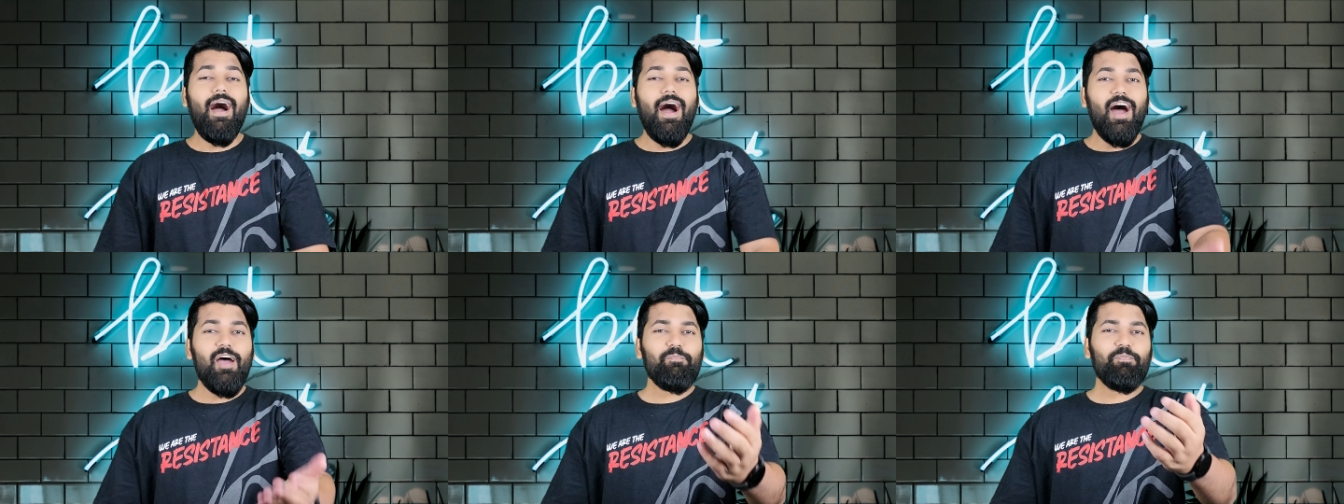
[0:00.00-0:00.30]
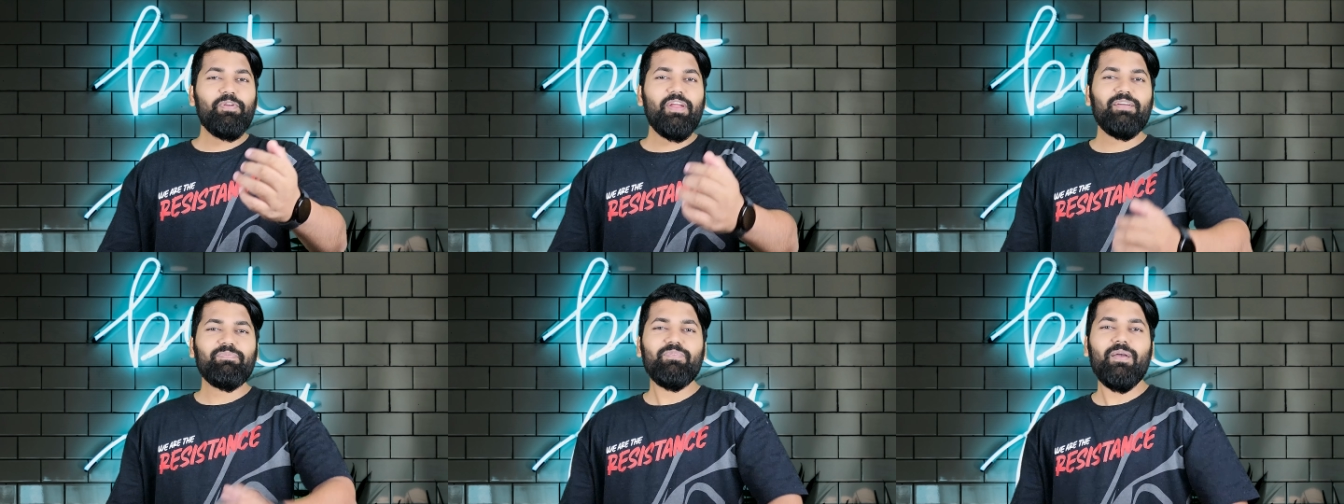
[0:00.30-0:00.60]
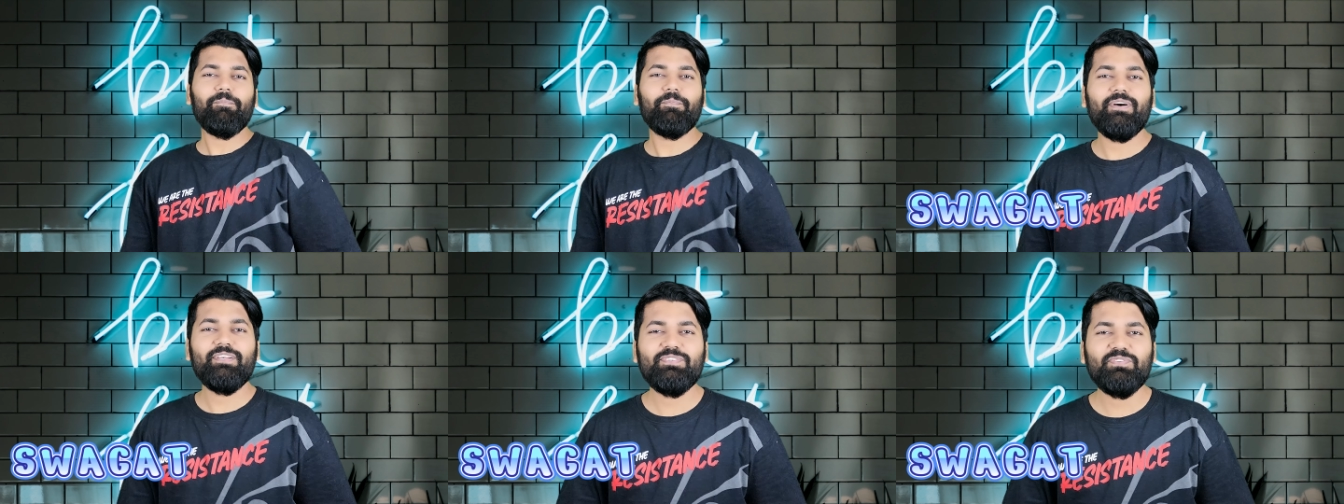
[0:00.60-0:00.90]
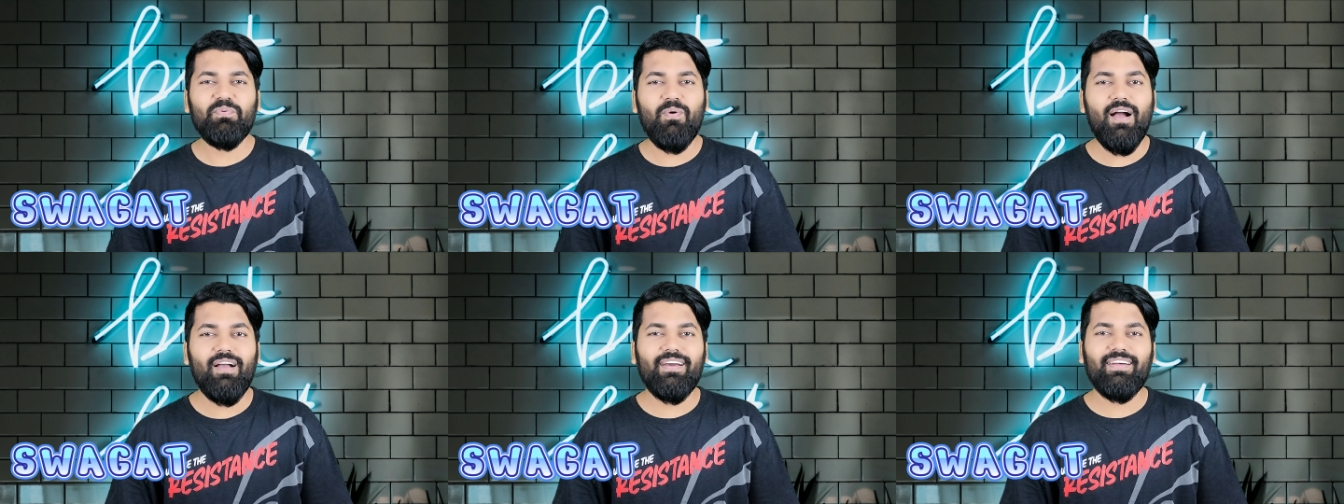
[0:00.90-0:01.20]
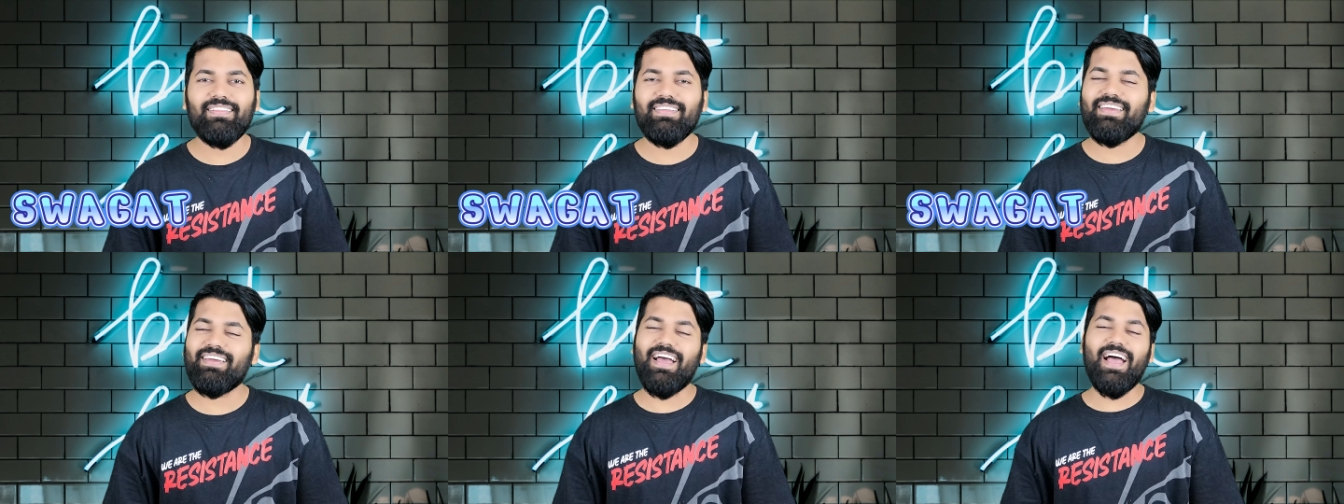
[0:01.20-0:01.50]
आरपीटेक में आपका
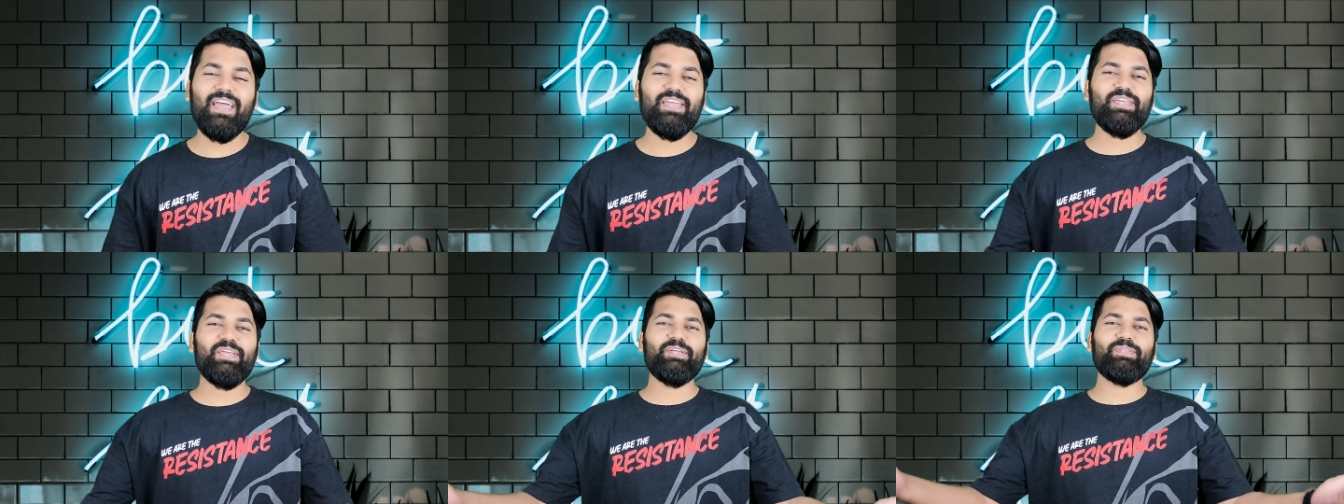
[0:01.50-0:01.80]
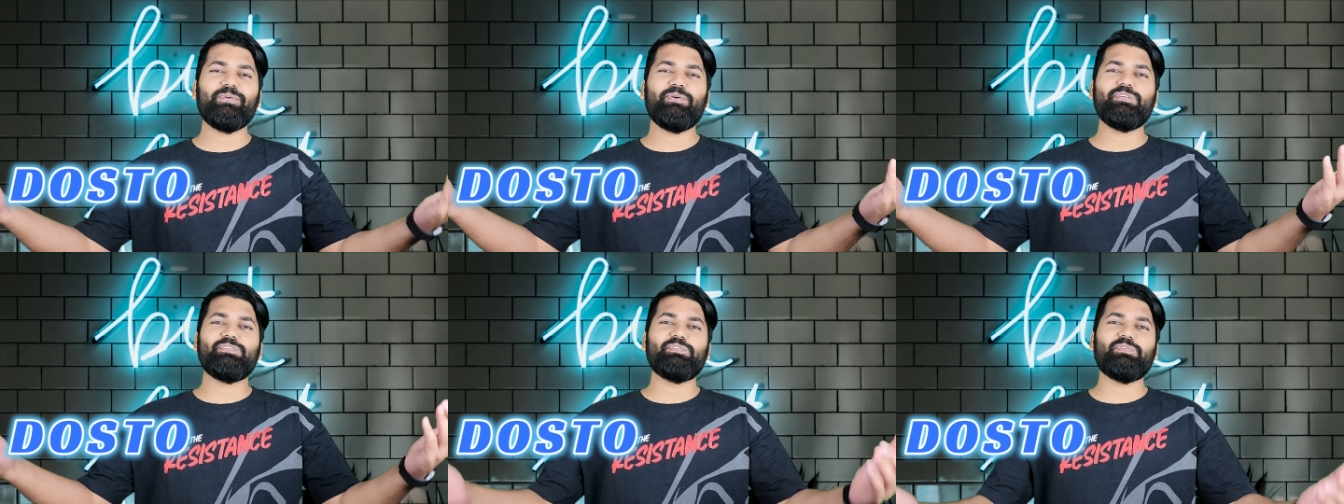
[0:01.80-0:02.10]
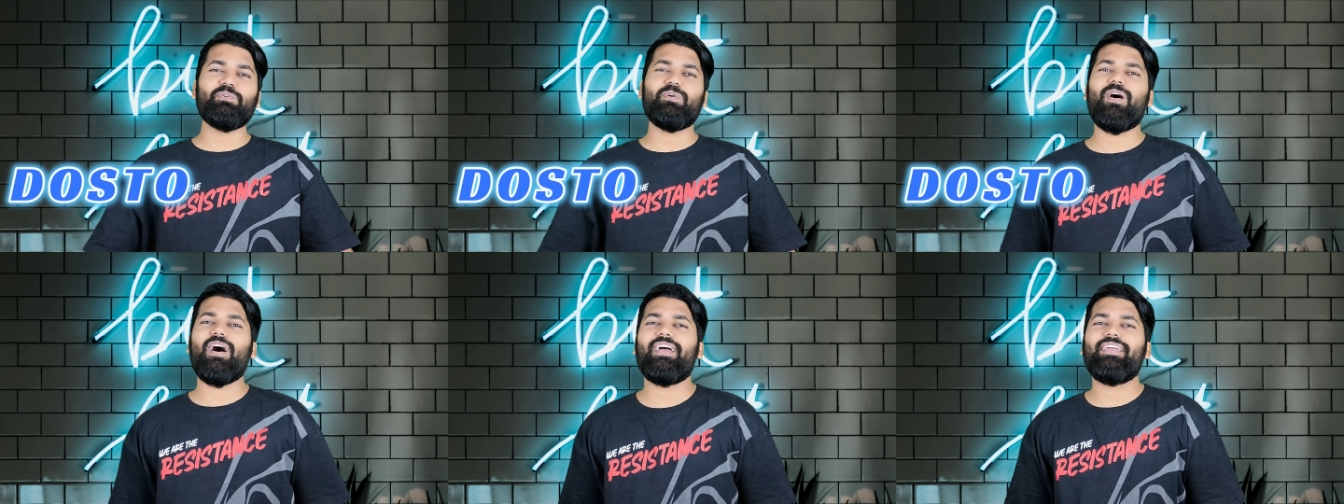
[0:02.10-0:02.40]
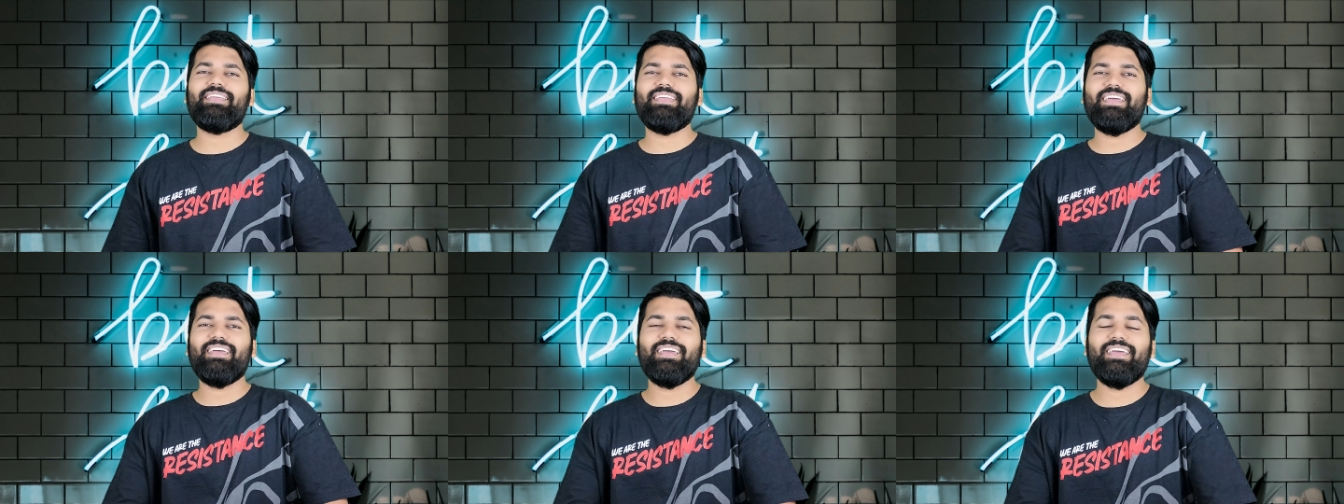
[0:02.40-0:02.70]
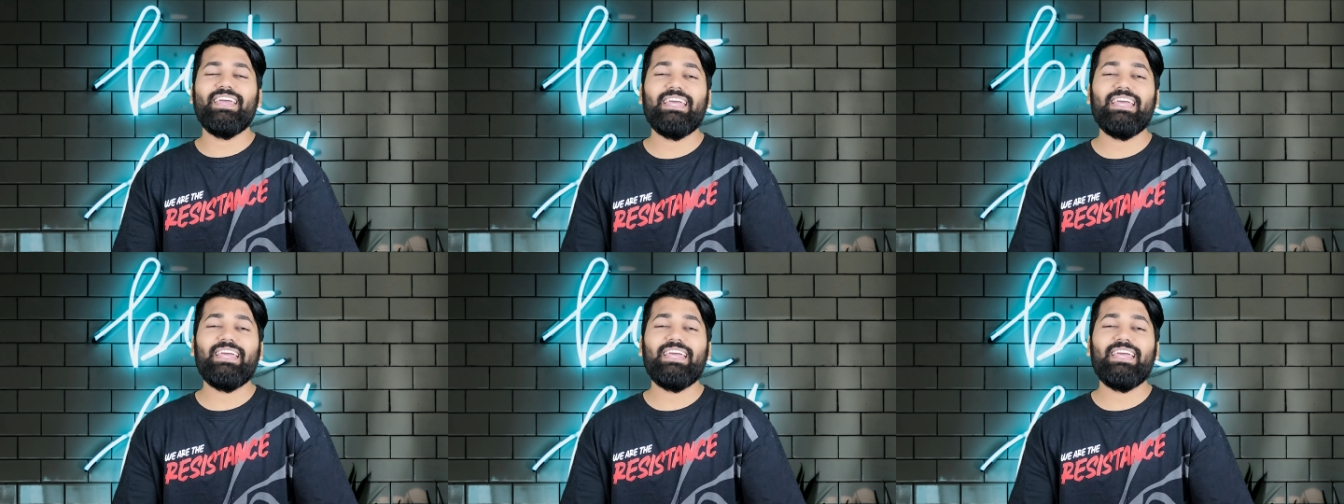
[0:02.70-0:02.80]
स्वागत है आइए दोस्तों आइए